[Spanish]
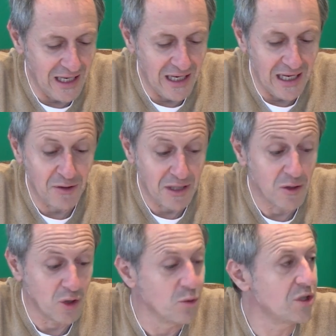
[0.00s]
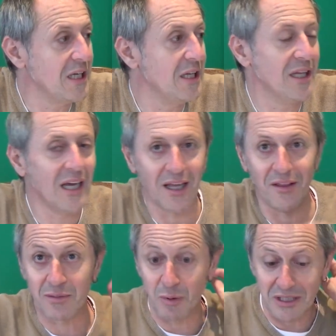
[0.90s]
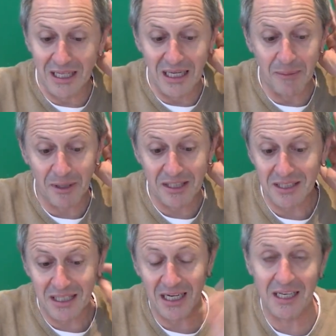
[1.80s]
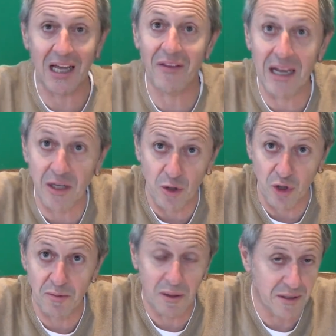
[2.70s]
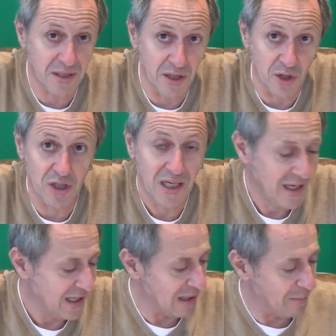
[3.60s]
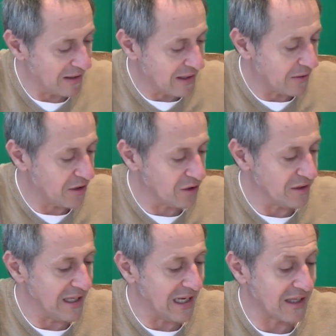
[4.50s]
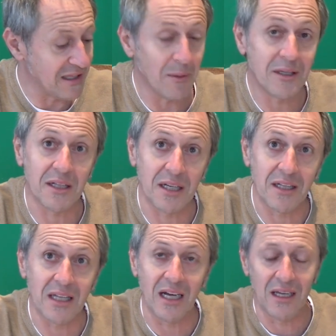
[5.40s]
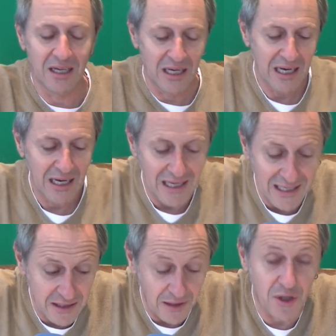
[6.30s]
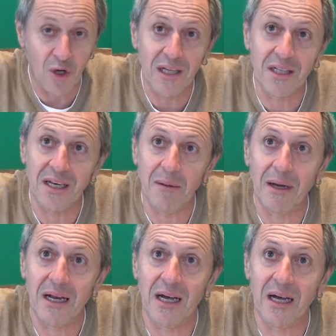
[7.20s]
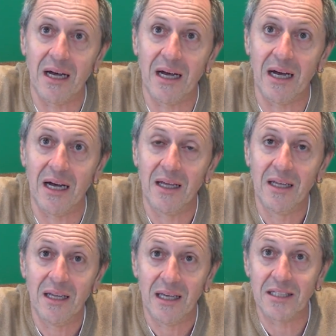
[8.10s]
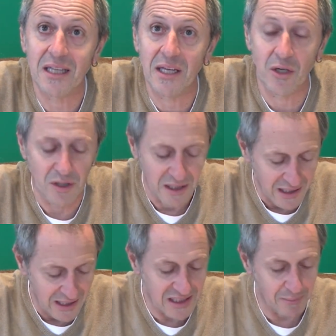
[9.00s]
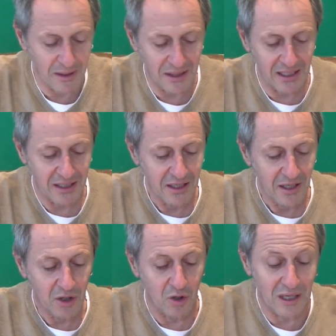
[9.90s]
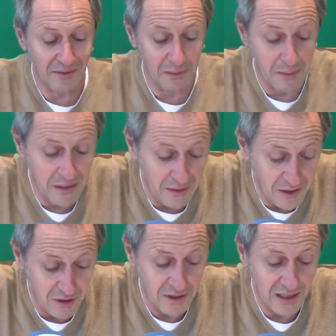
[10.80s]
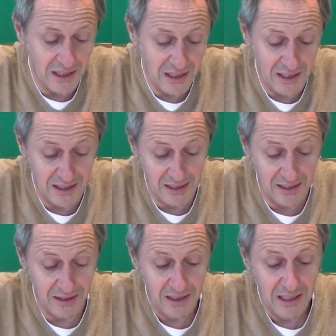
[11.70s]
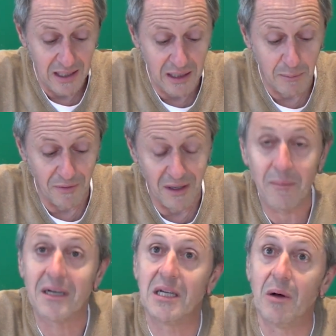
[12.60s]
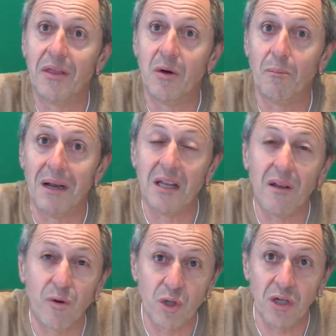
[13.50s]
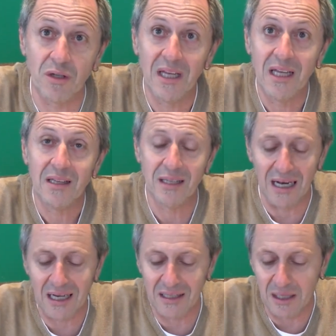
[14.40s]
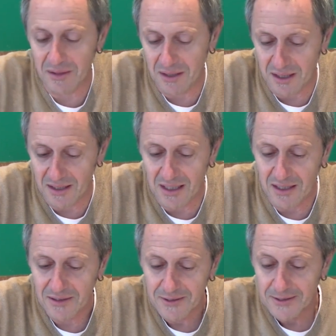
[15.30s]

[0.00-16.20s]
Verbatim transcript: El Ayuntamiento Musquiz, eh, después de presentar ya en el año 2022 el plan de acción de la Agenda 2030, la intención que tiene para este año es empezar con la dinamización y, poner en marcha, hacer un plan de difusión de la Agenda 2030.